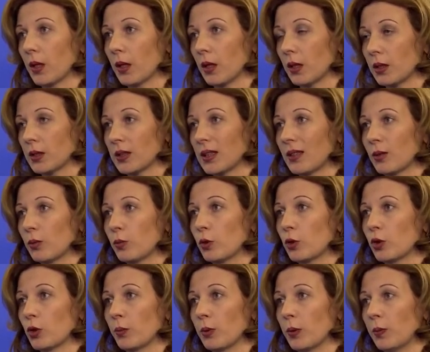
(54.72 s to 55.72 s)
за
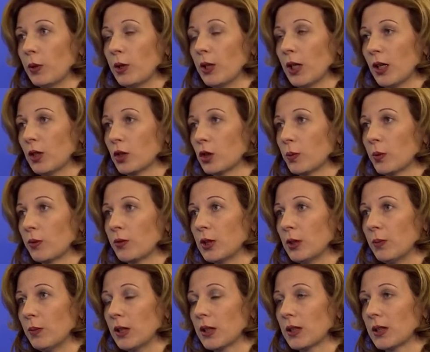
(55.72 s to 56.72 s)
рубежом применяются
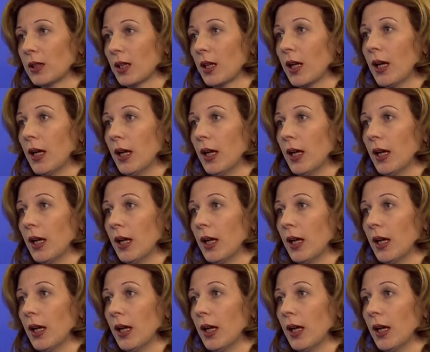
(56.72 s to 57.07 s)
повсеместно,